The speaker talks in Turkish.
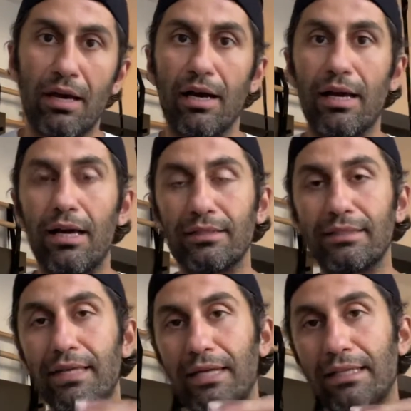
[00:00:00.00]

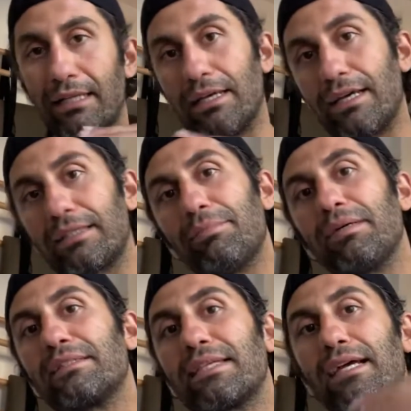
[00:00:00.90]
Ayağınız yerden, ayak
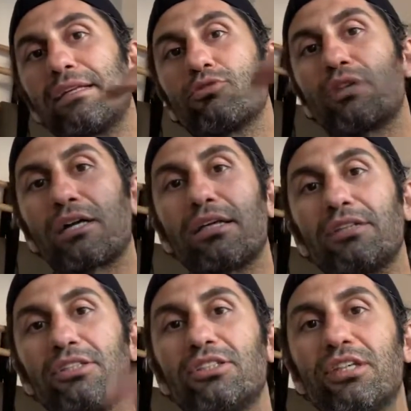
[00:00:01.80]
tabanınız yerden
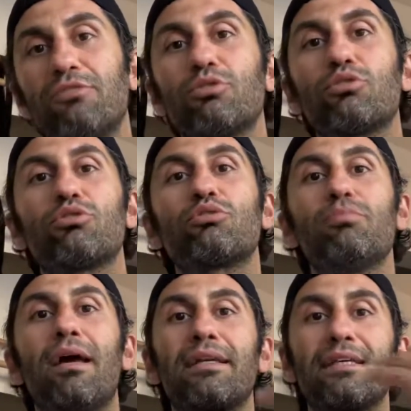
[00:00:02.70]
uzaklaştıkça vücudunuzun
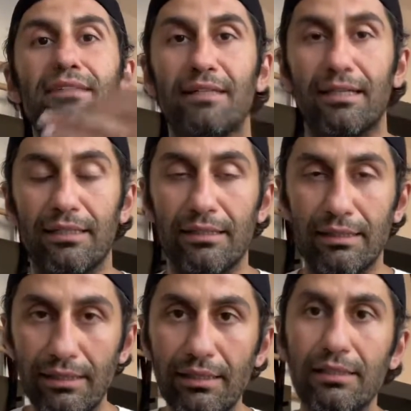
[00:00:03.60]
merkez
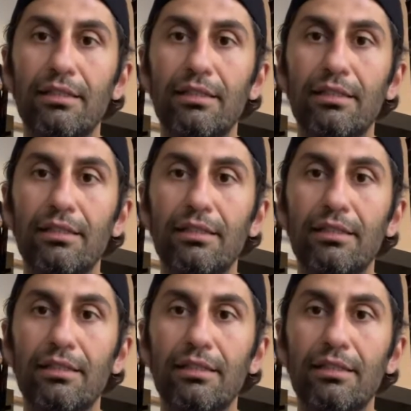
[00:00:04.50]
ağırlığı